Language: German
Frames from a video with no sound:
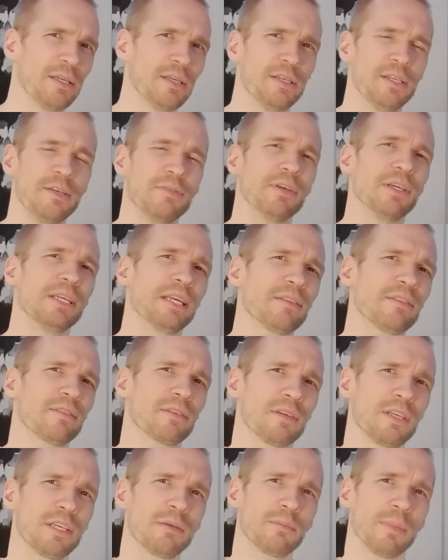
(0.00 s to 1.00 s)
die wir
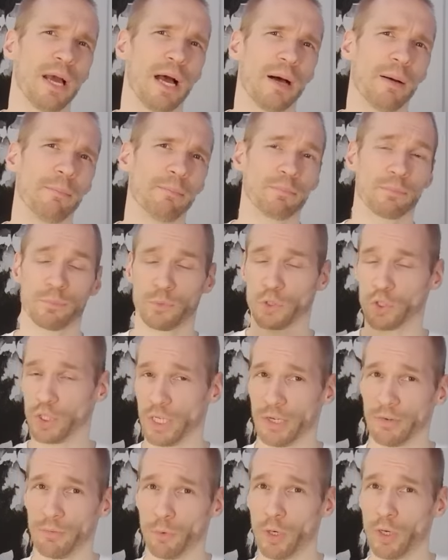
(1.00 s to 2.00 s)
jetzt nicht mehr haben.
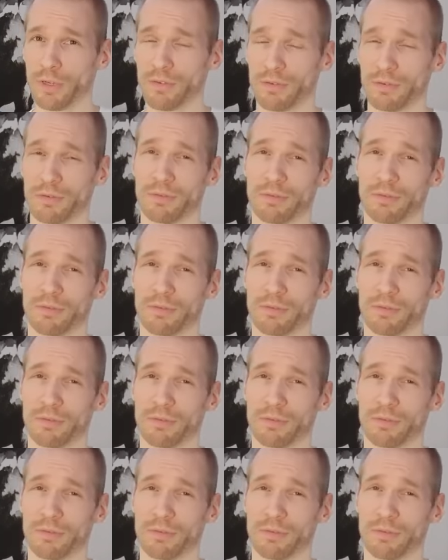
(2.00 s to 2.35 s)
Stichwort